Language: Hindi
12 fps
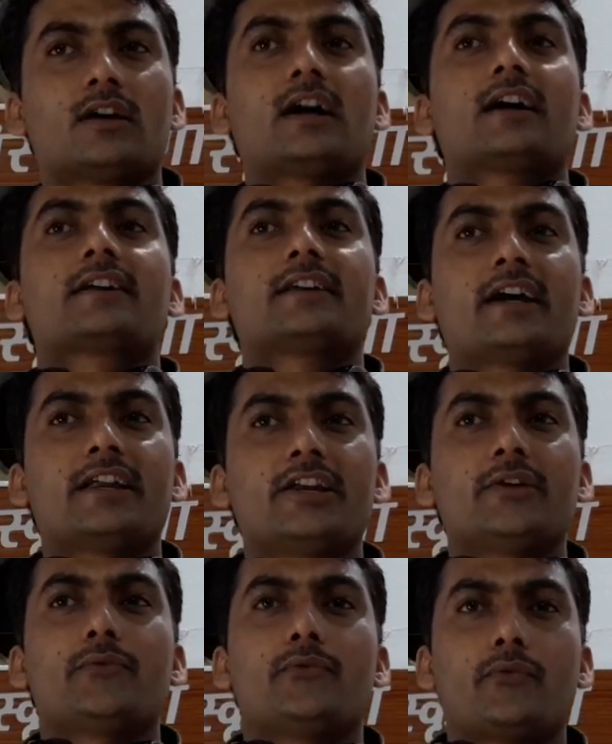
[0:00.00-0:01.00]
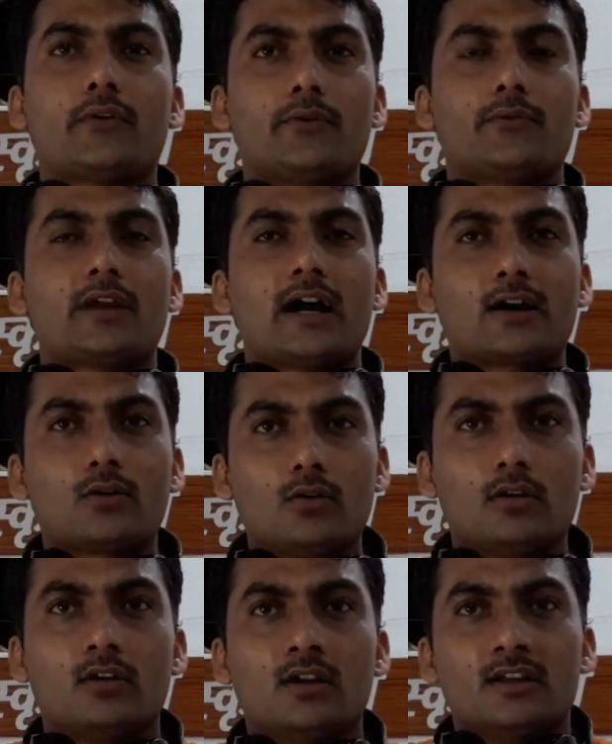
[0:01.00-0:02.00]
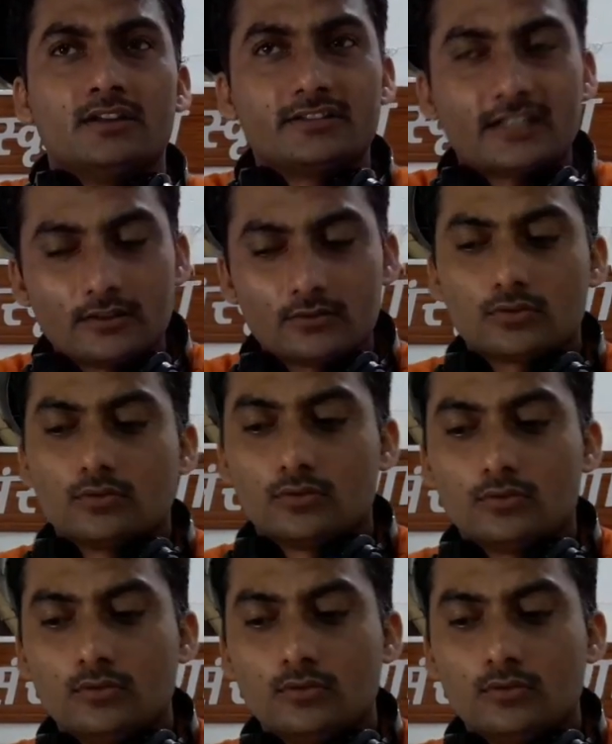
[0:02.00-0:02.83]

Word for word: अज्ञानी व्याकुल जंतु